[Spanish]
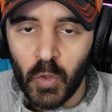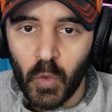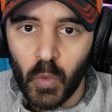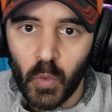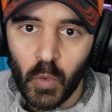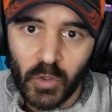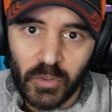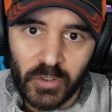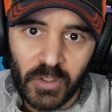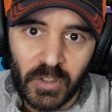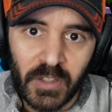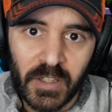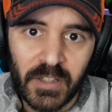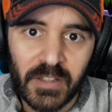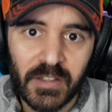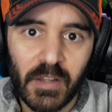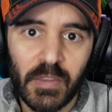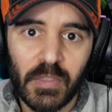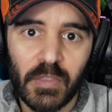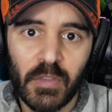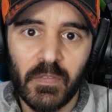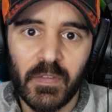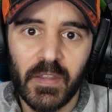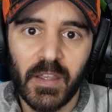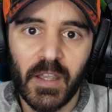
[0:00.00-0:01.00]
o esa es la
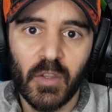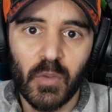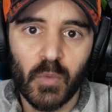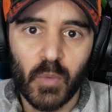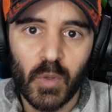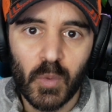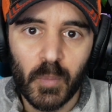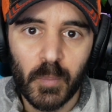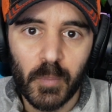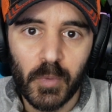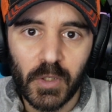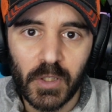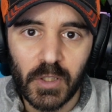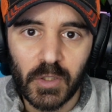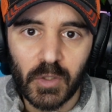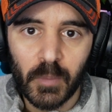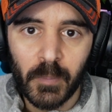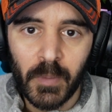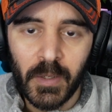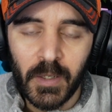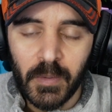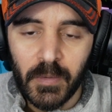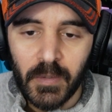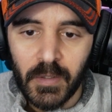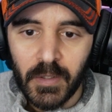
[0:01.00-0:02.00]
intención de que ayuden un poquito,
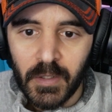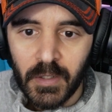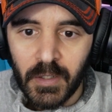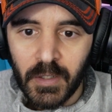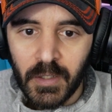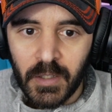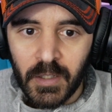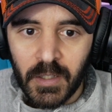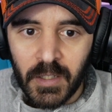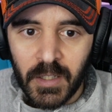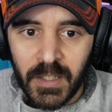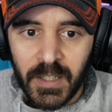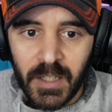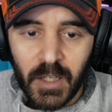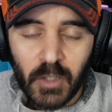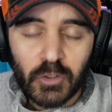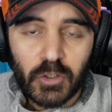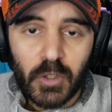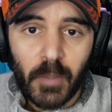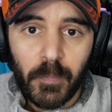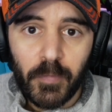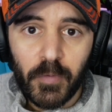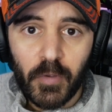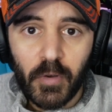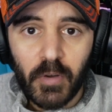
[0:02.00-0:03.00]
¿vale? Y la
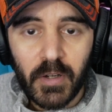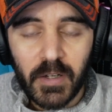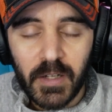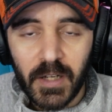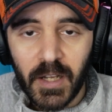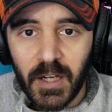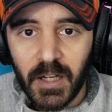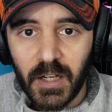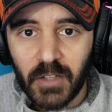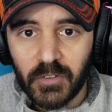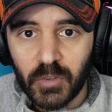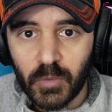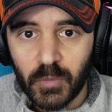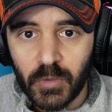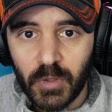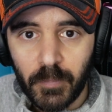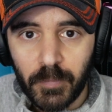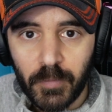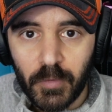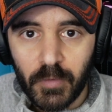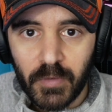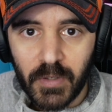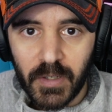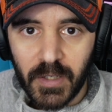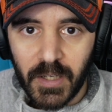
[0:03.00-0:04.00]
otra opción real, la segunda
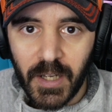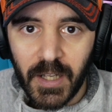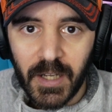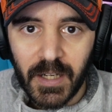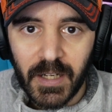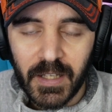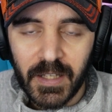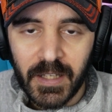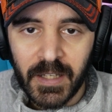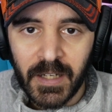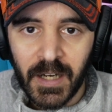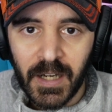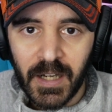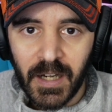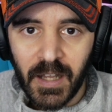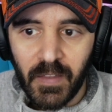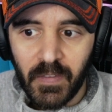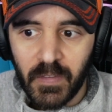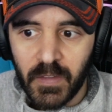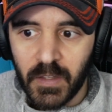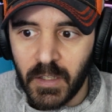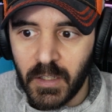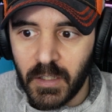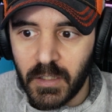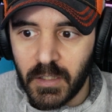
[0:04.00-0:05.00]
opción real, era la
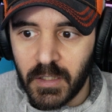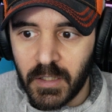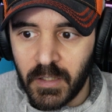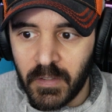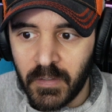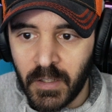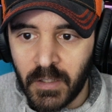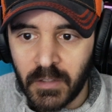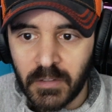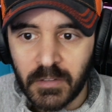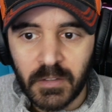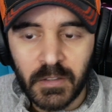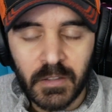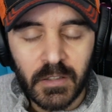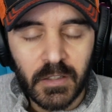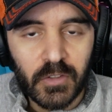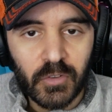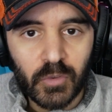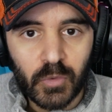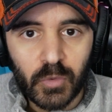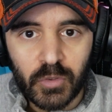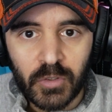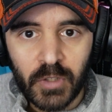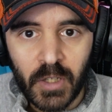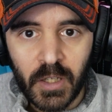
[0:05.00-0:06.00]
de quedarte,
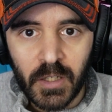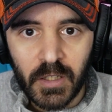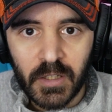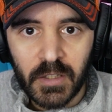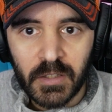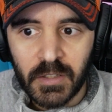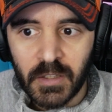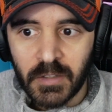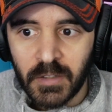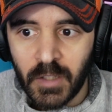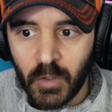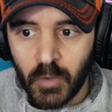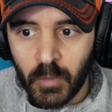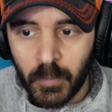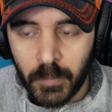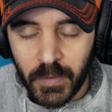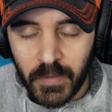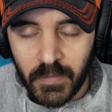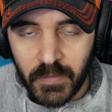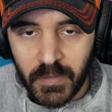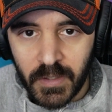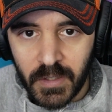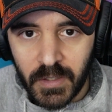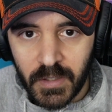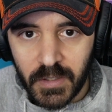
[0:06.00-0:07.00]
escuchar, intentar
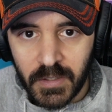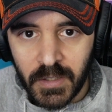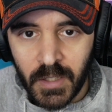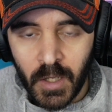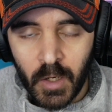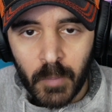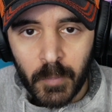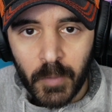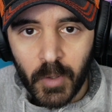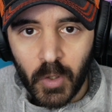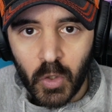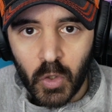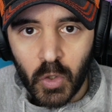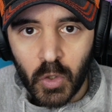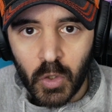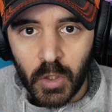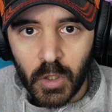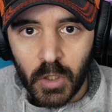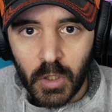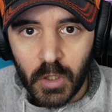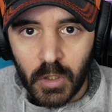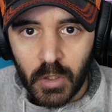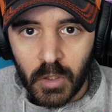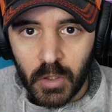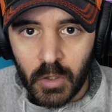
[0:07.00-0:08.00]
comprender y a lo mejor
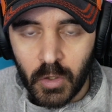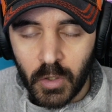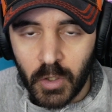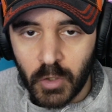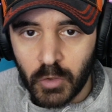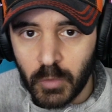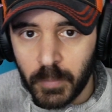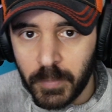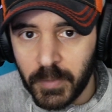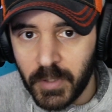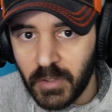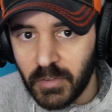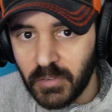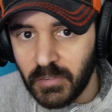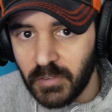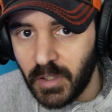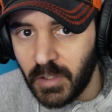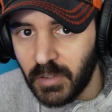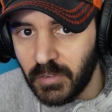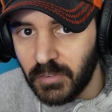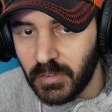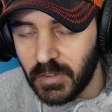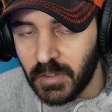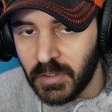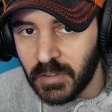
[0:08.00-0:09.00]
lo que tú
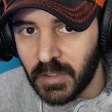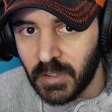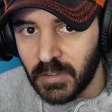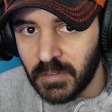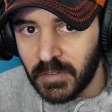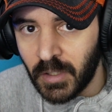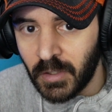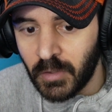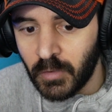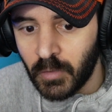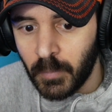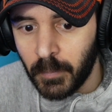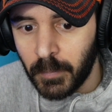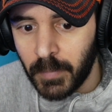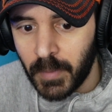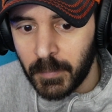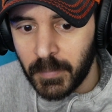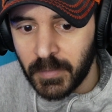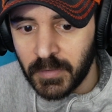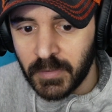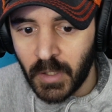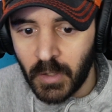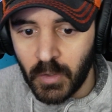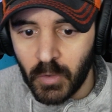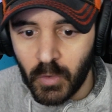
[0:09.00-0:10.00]
piensas, intentar
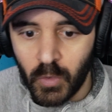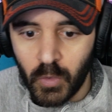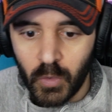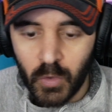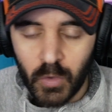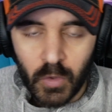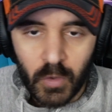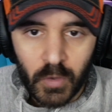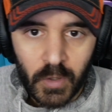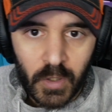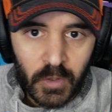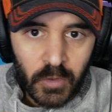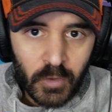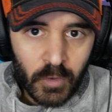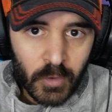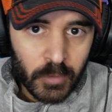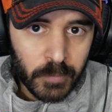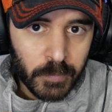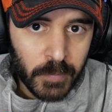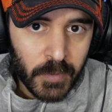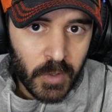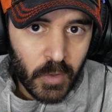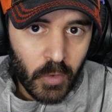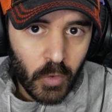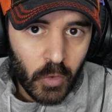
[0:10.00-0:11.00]
complementarlo con lo que yo
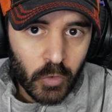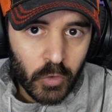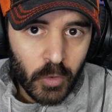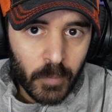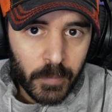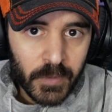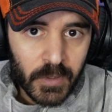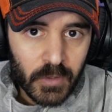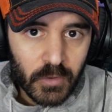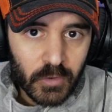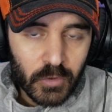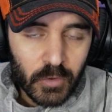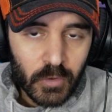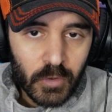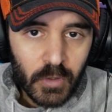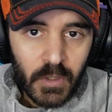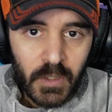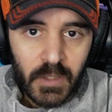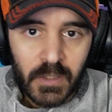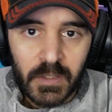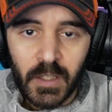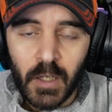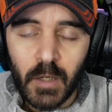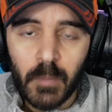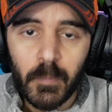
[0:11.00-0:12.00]
explico o yo pienso
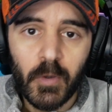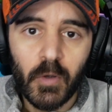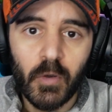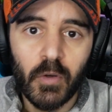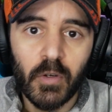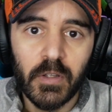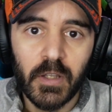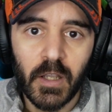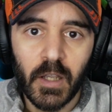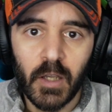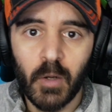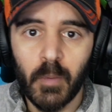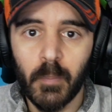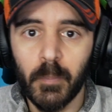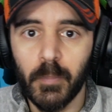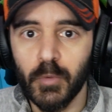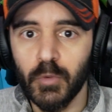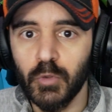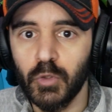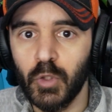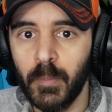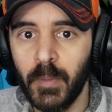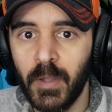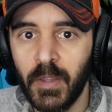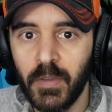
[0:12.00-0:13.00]
y a lo mejor llegar a un
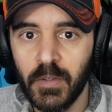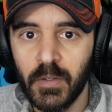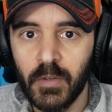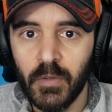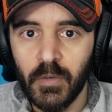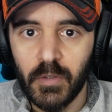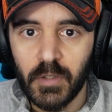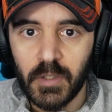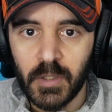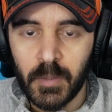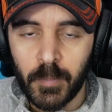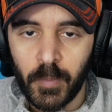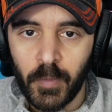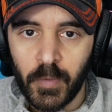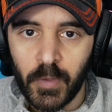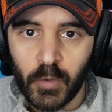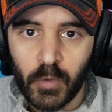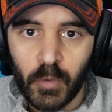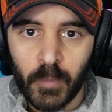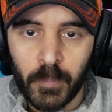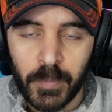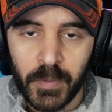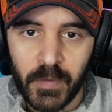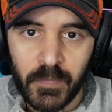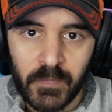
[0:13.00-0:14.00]
punto medio y poder
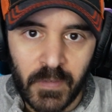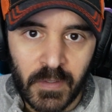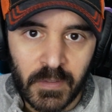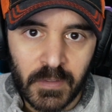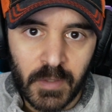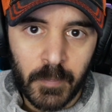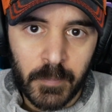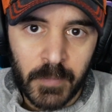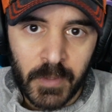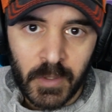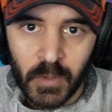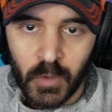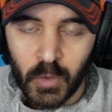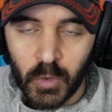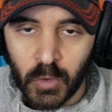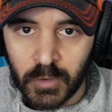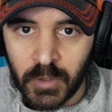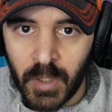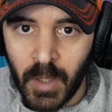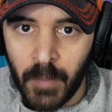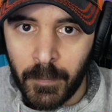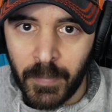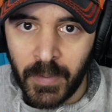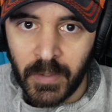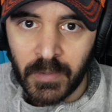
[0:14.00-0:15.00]
comprender también
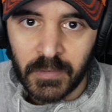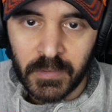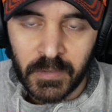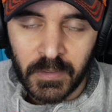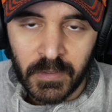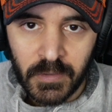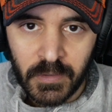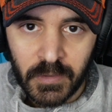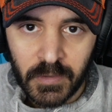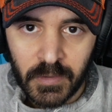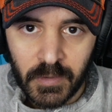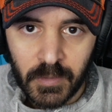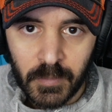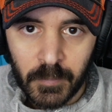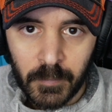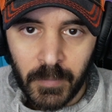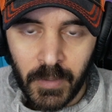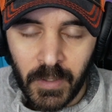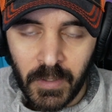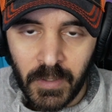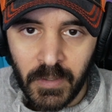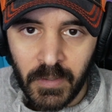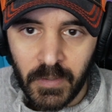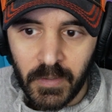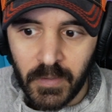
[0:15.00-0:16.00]
otra parte,
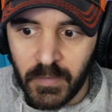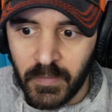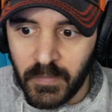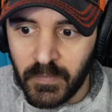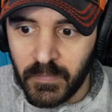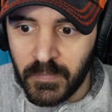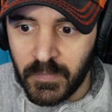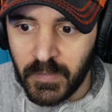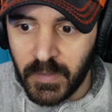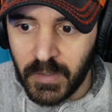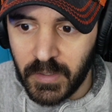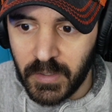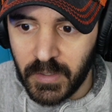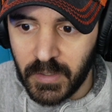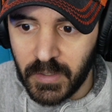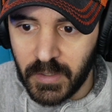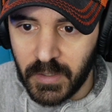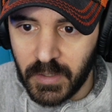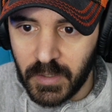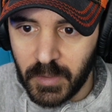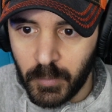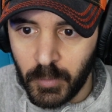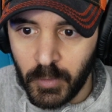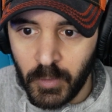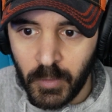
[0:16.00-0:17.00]
¿vale?
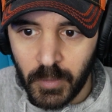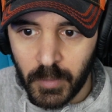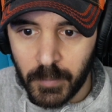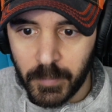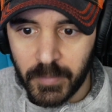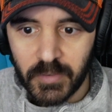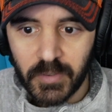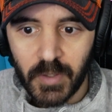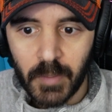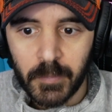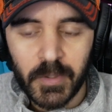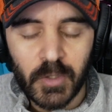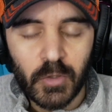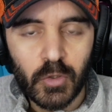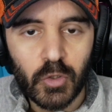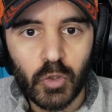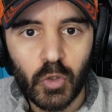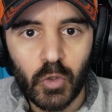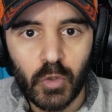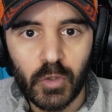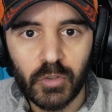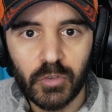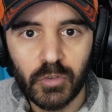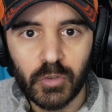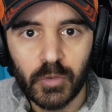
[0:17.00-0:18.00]
De, bueno, de pensamiento y
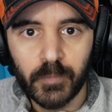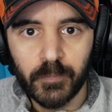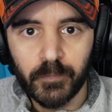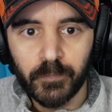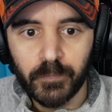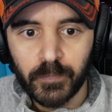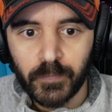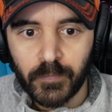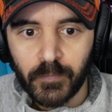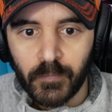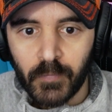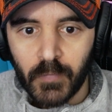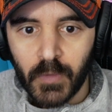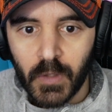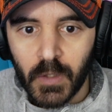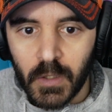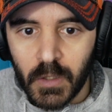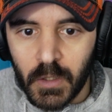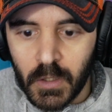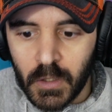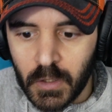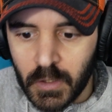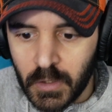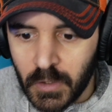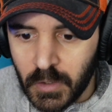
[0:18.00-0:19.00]
todo esto.
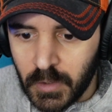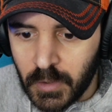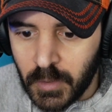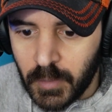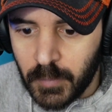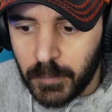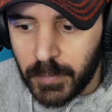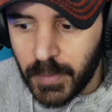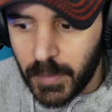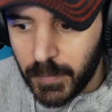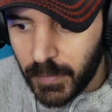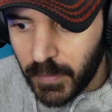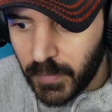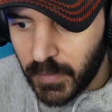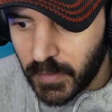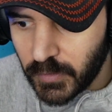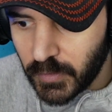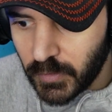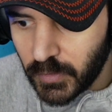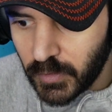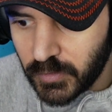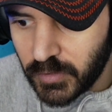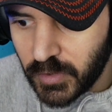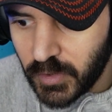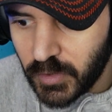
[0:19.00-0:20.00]
Primero de
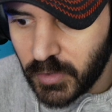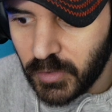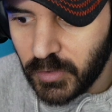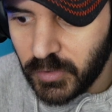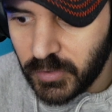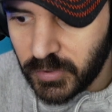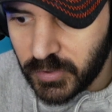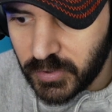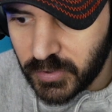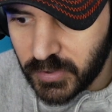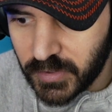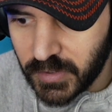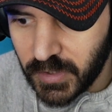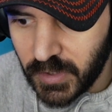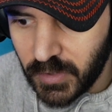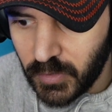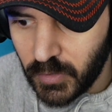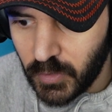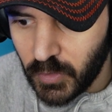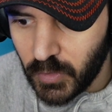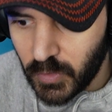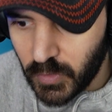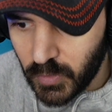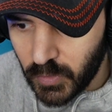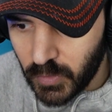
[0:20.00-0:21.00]
todo, chicos,
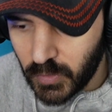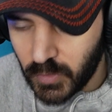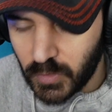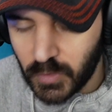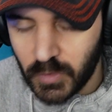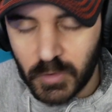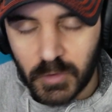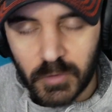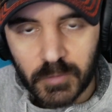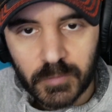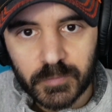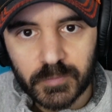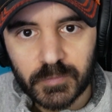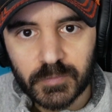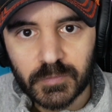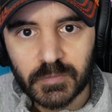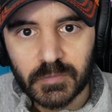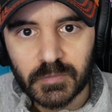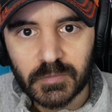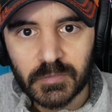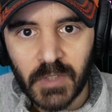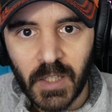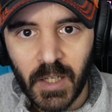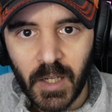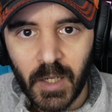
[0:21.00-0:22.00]
quiero
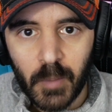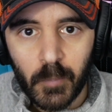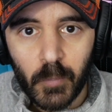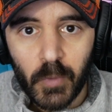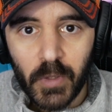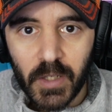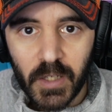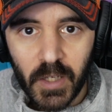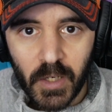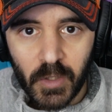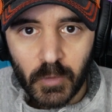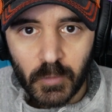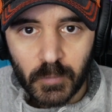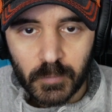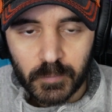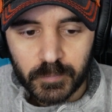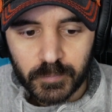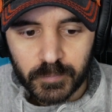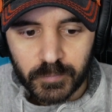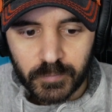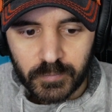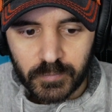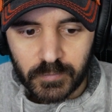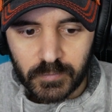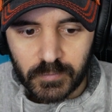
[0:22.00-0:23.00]
dejar muy claro,
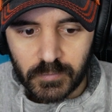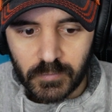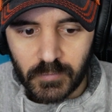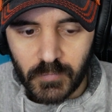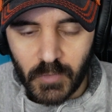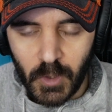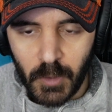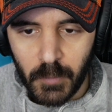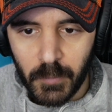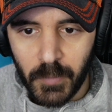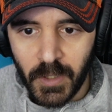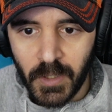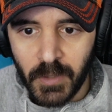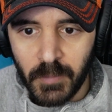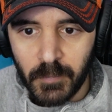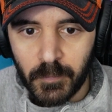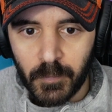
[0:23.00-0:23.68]
¿vale?